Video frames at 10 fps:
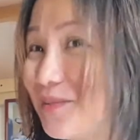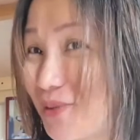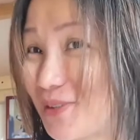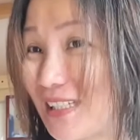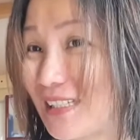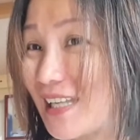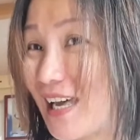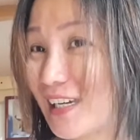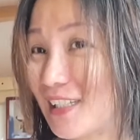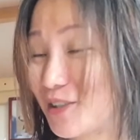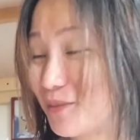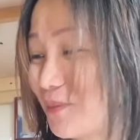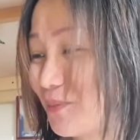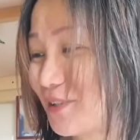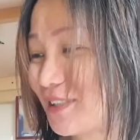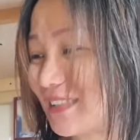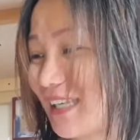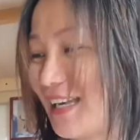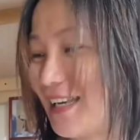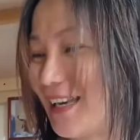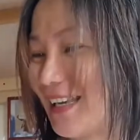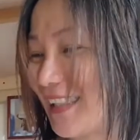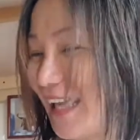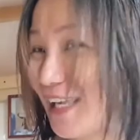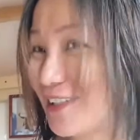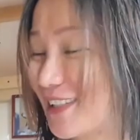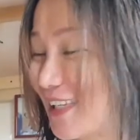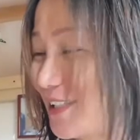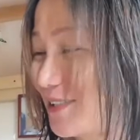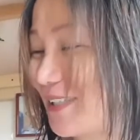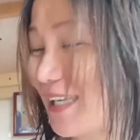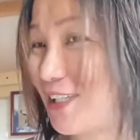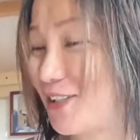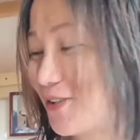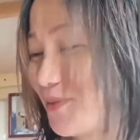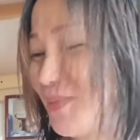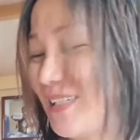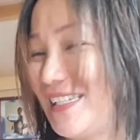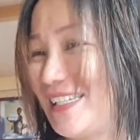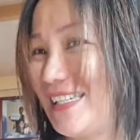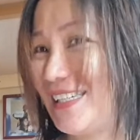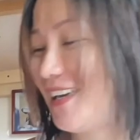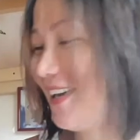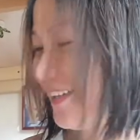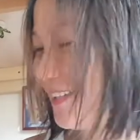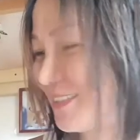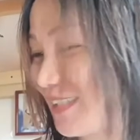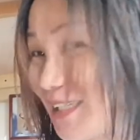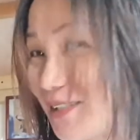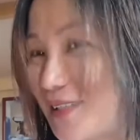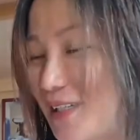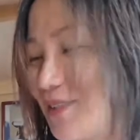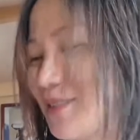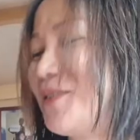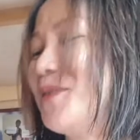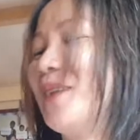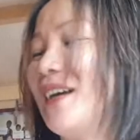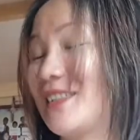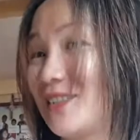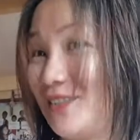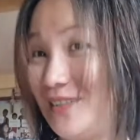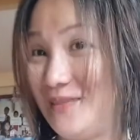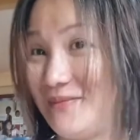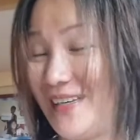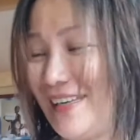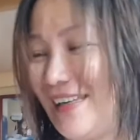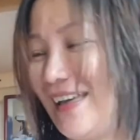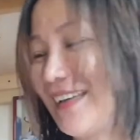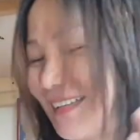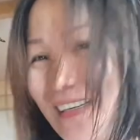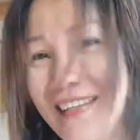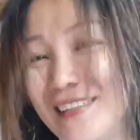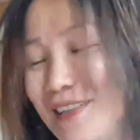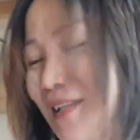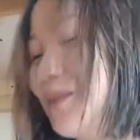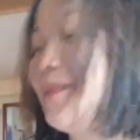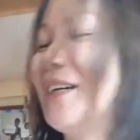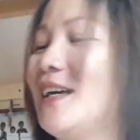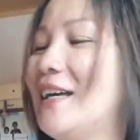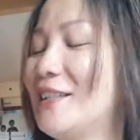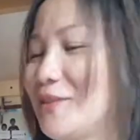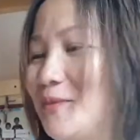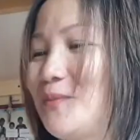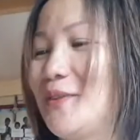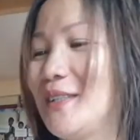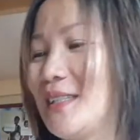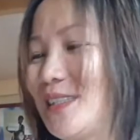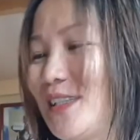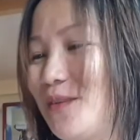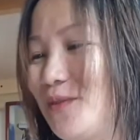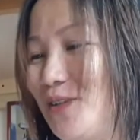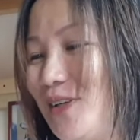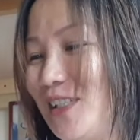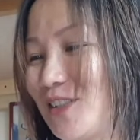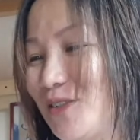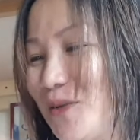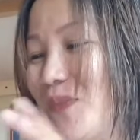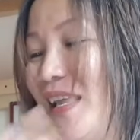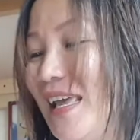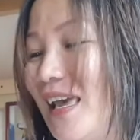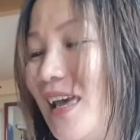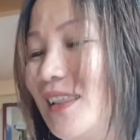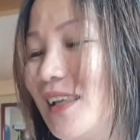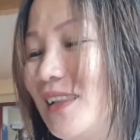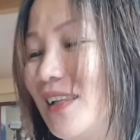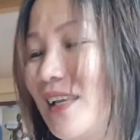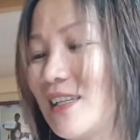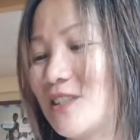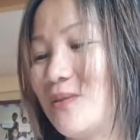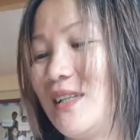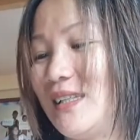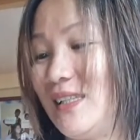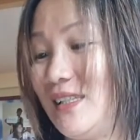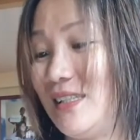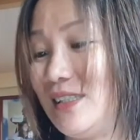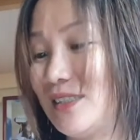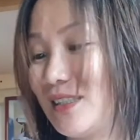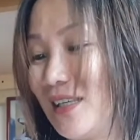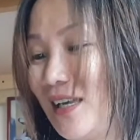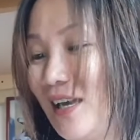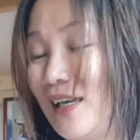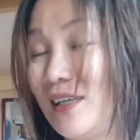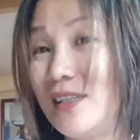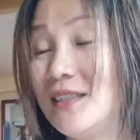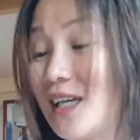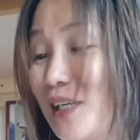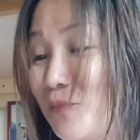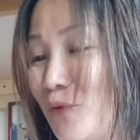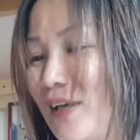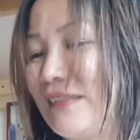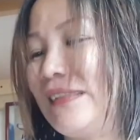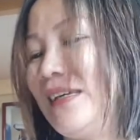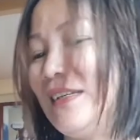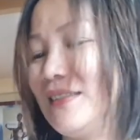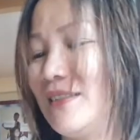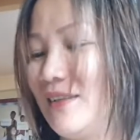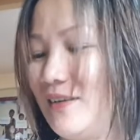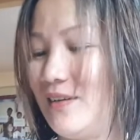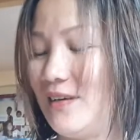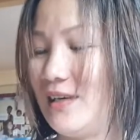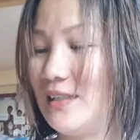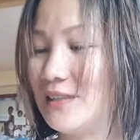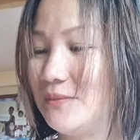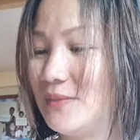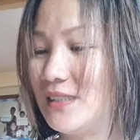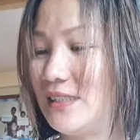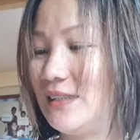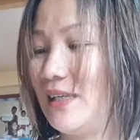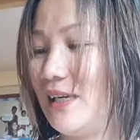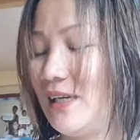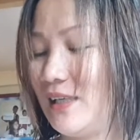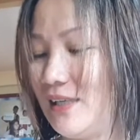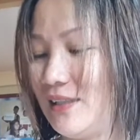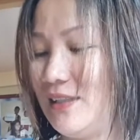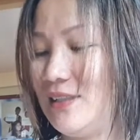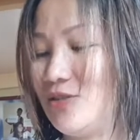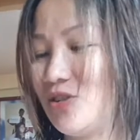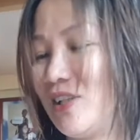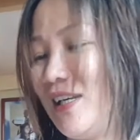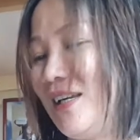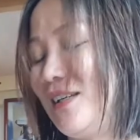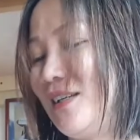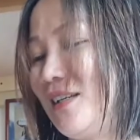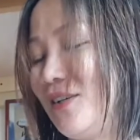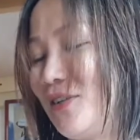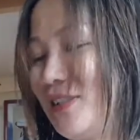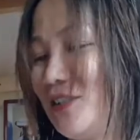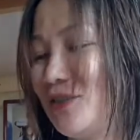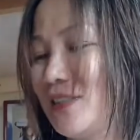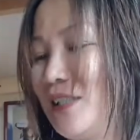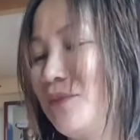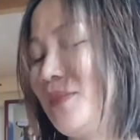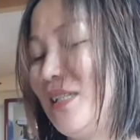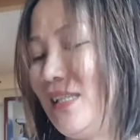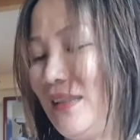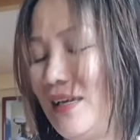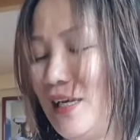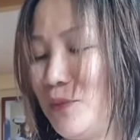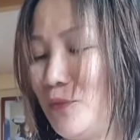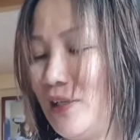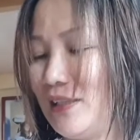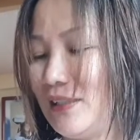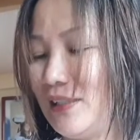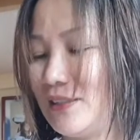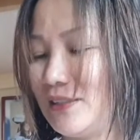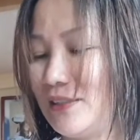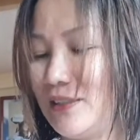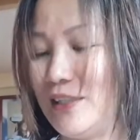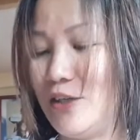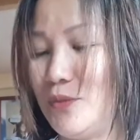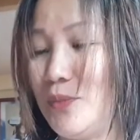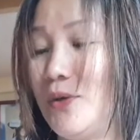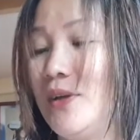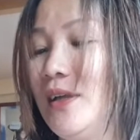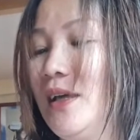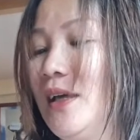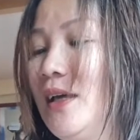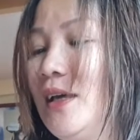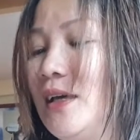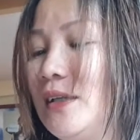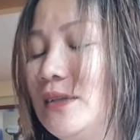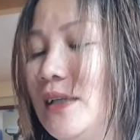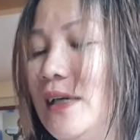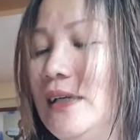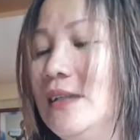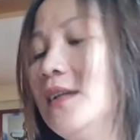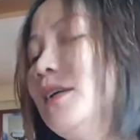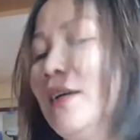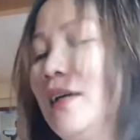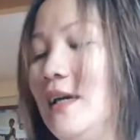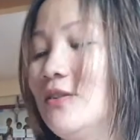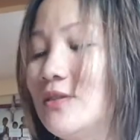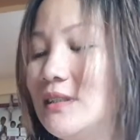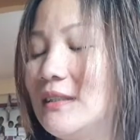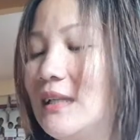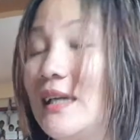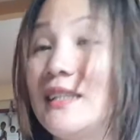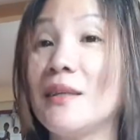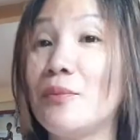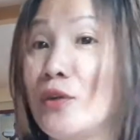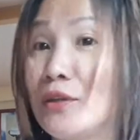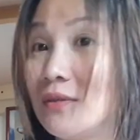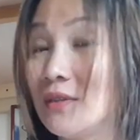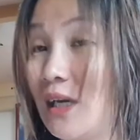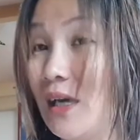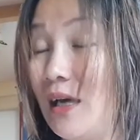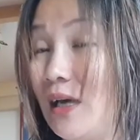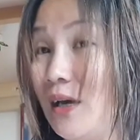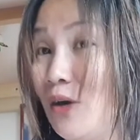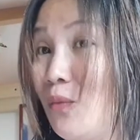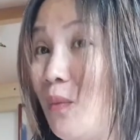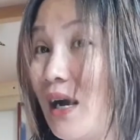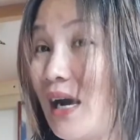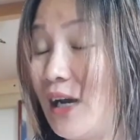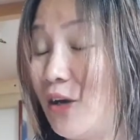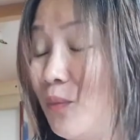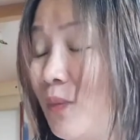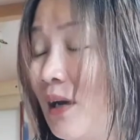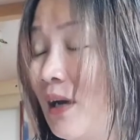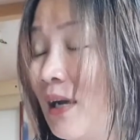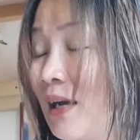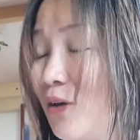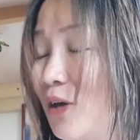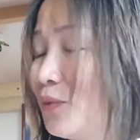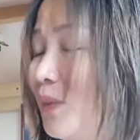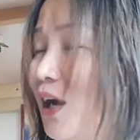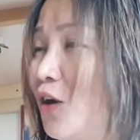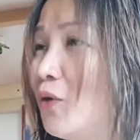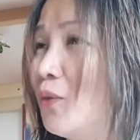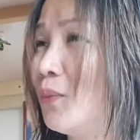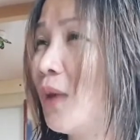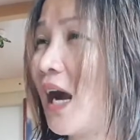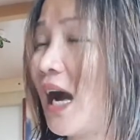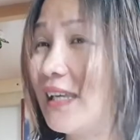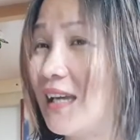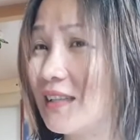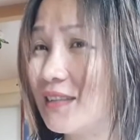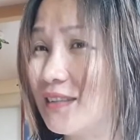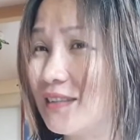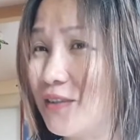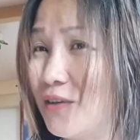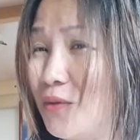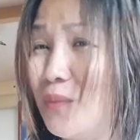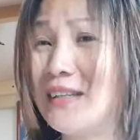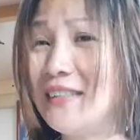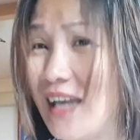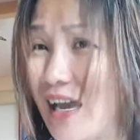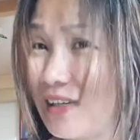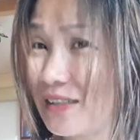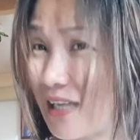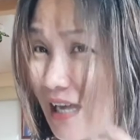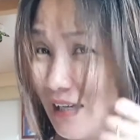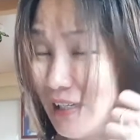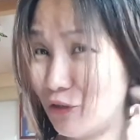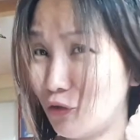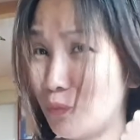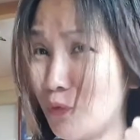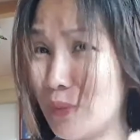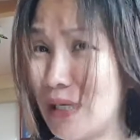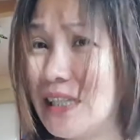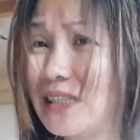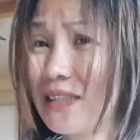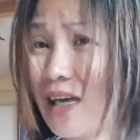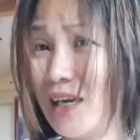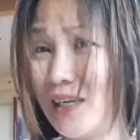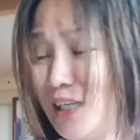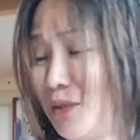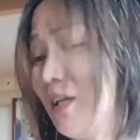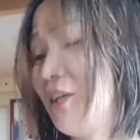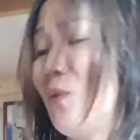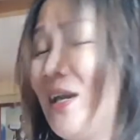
po sila sa akin, sumuporta. Thank you, thank you, thank you, Ruby. Thank you, thank you so much. O, diba? Ang gagaling nilang mga sumuporta sa WH ko. And then the next one is Inday Puentes. Asan ba si Inday? Did you share or did you send me Inday Puentes? Tingnan ko po. Inday. Eto si Inday, isa po ito sa umaka, umang, ano ba? Umakayat umanyaya sa akin or pumilit sa akin na mag